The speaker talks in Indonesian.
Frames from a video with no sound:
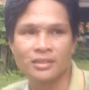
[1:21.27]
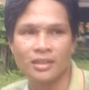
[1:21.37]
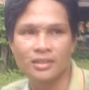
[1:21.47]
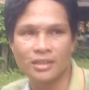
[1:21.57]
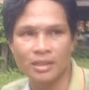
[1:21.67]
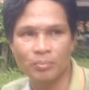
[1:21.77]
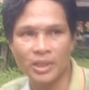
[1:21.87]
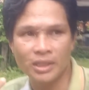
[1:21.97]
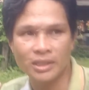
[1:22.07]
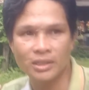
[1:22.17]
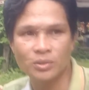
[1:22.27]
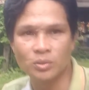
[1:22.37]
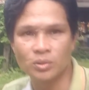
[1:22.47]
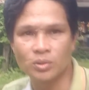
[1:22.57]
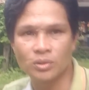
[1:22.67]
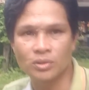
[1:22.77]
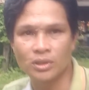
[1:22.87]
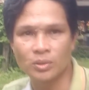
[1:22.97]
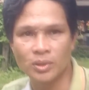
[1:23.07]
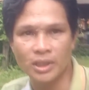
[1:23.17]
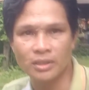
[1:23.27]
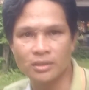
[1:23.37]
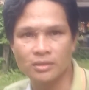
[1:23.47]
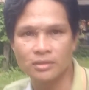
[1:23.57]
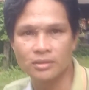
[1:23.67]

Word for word: Nah, setiap pagi untuk kegunaan